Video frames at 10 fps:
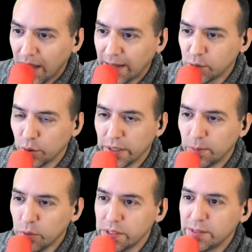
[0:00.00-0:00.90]
Also
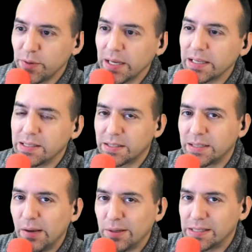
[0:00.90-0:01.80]
ich muss das wirklich ins,
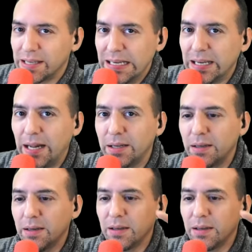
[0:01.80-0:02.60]
teilweise ins Licht halten,